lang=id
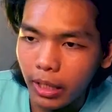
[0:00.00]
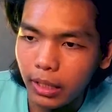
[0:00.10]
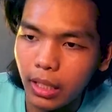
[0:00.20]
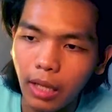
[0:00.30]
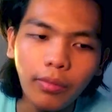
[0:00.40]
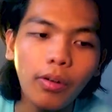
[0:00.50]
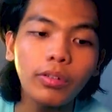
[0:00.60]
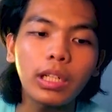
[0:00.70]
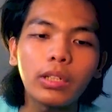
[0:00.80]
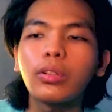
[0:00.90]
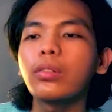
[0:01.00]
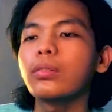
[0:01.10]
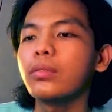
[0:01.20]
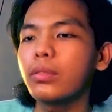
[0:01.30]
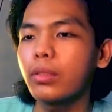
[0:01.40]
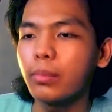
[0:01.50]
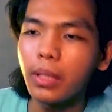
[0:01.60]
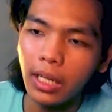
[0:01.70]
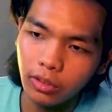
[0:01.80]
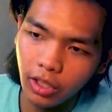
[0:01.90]
Mari kita fokuskan dulu untuk
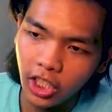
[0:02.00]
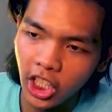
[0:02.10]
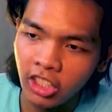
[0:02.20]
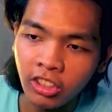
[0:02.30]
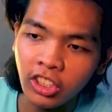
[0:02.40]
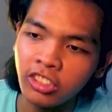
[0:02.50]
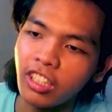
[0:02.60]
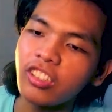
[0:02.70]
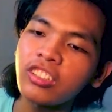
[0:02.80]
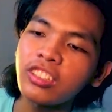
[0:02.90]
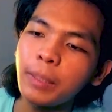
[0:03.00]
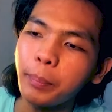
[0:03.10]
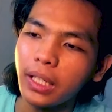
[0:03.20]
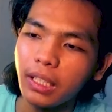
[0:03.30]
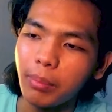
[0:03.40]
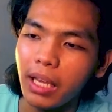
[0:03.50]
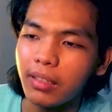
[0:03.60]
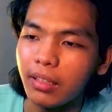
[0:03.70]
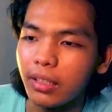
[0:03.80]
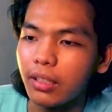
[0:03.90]
menghancurkan Anchor seperti
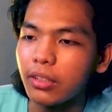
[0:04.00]
biasanya,